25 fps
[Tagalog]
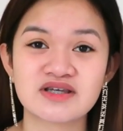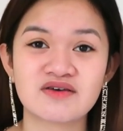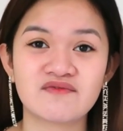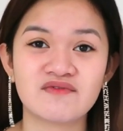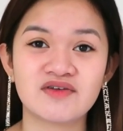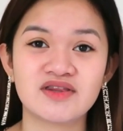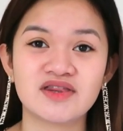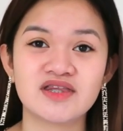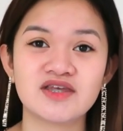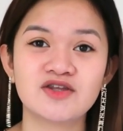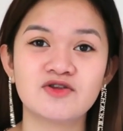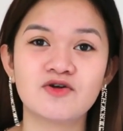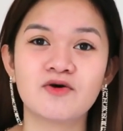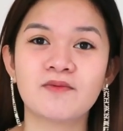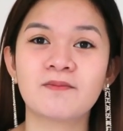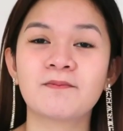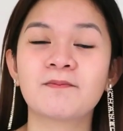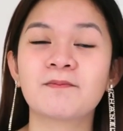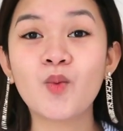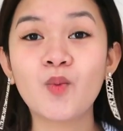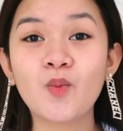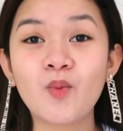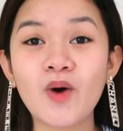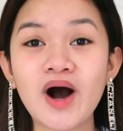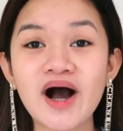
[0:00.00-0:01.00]
2017, no?
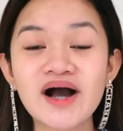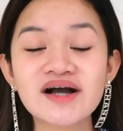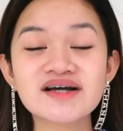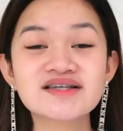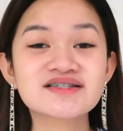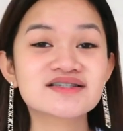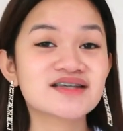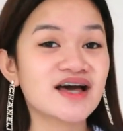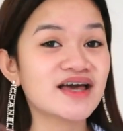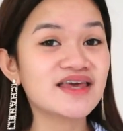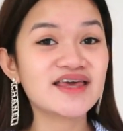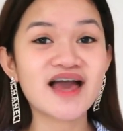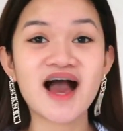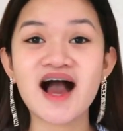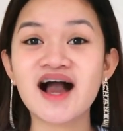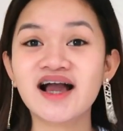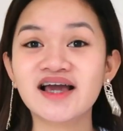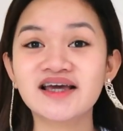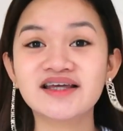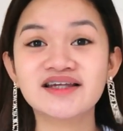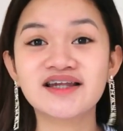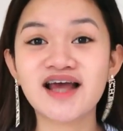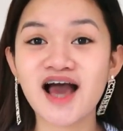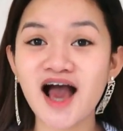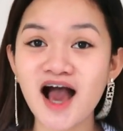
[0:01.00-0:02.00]
Huwag
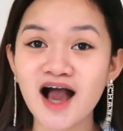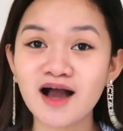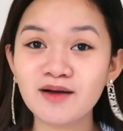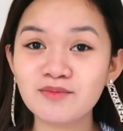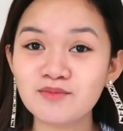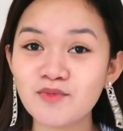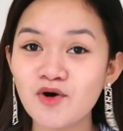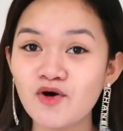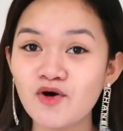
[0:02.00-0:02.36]
sayangin ang